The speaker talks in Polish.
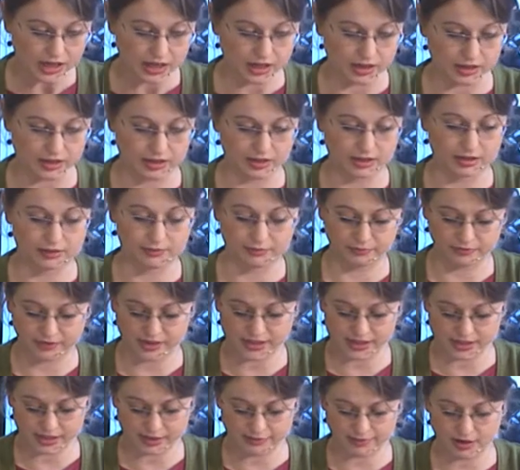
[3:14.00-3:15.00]
E,
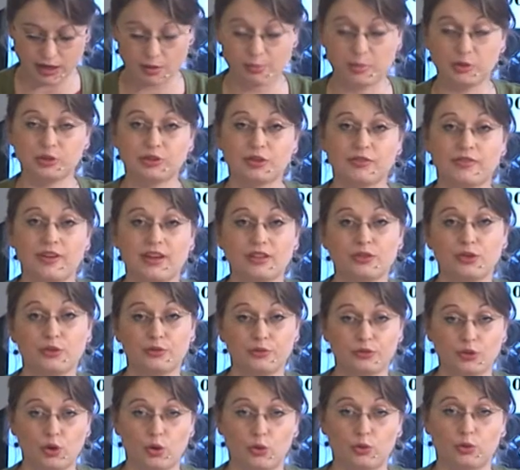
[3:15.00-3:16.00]
festiwal potrwa do
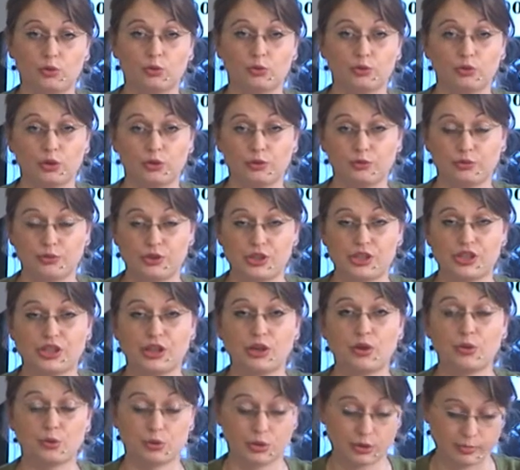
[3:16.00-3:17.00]
wtorku, do
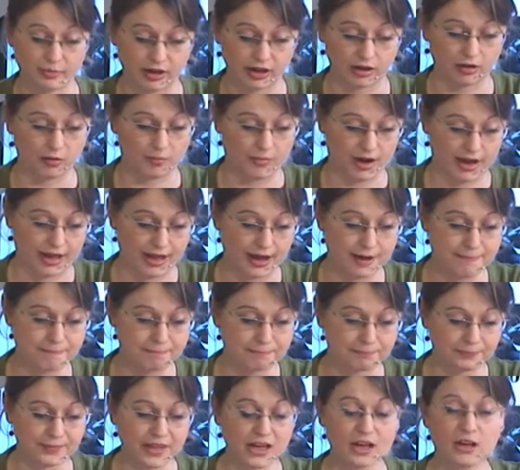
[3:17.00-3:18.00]
28 maja.
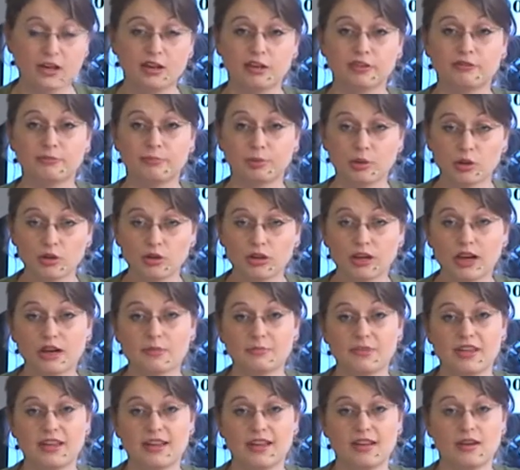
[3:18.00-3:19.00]
W
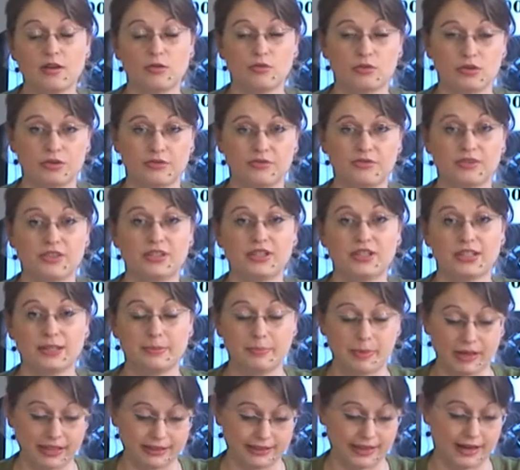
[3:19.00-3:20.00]
programie oczywiście
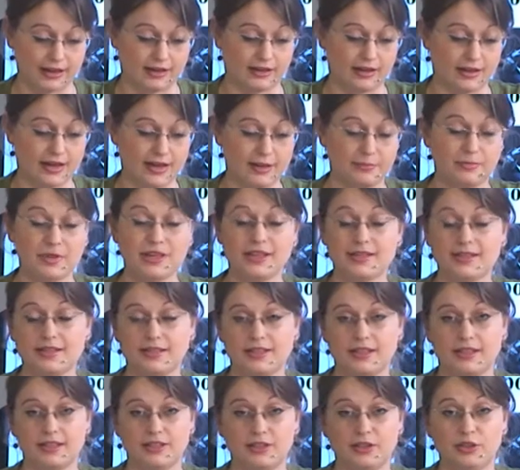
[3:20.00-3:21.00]
spektakle,
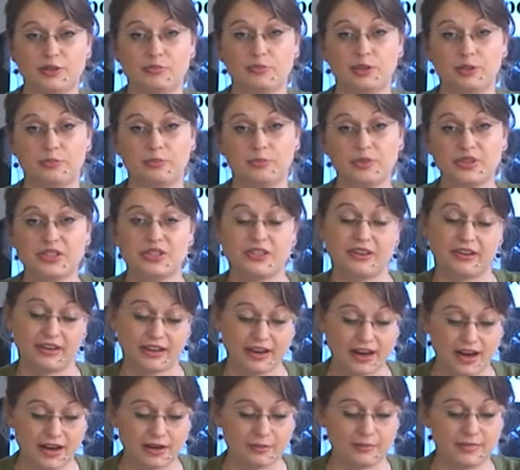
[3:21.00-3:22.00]
między innymi
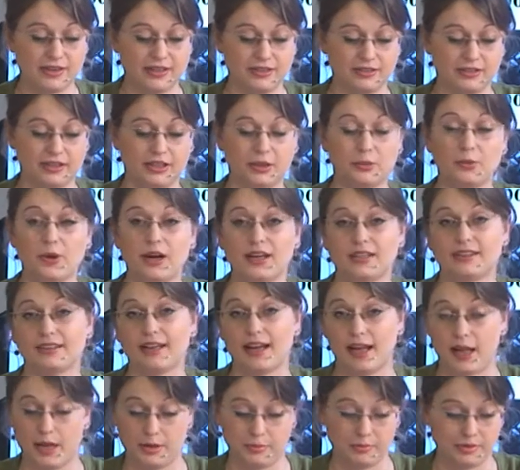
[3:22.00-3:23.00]
Mr. Carmen i White
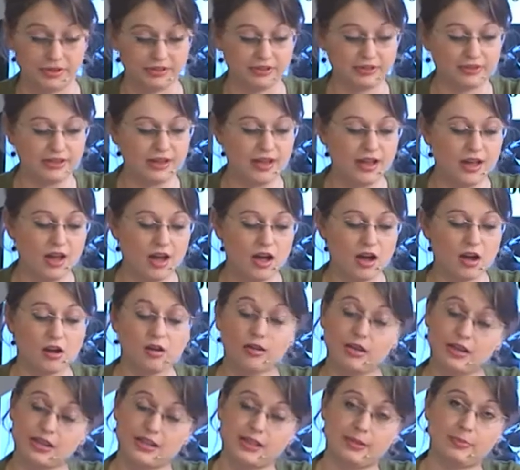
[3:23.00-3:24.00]
Cabin
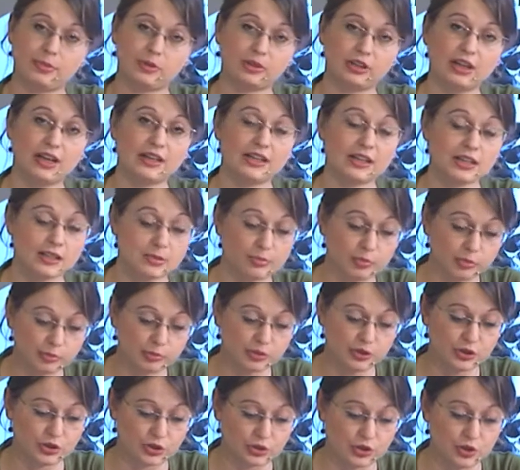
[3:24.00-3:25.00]
oraz spotkania z
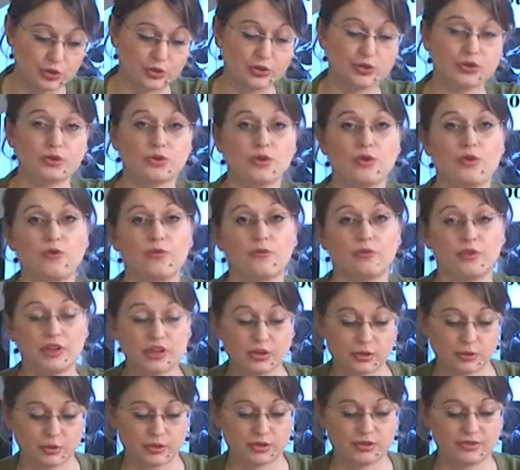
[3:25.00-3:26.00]
publicznością,
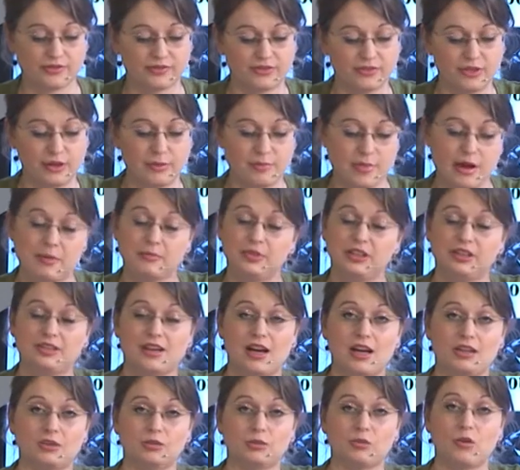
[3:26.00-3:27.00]
wieczór z filmami
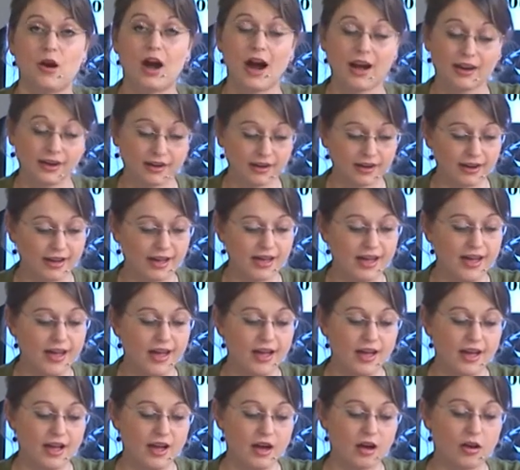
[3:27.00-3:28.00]
teatru Akhe
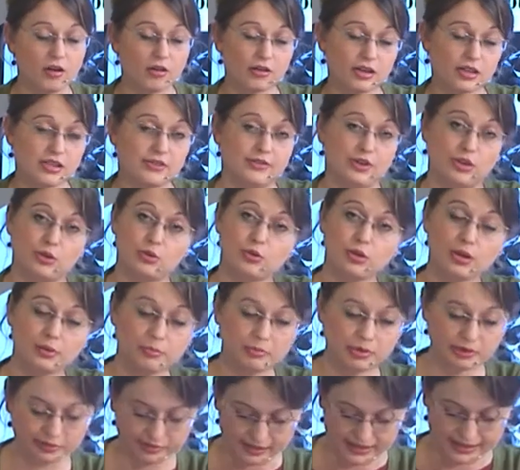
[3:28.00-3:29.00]
oraz wieczór
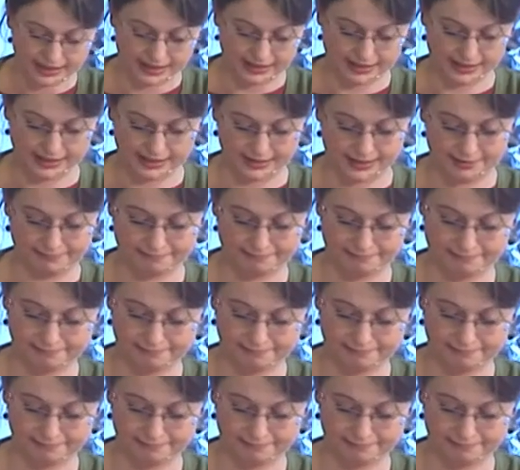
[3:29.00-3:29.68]
improwizacji.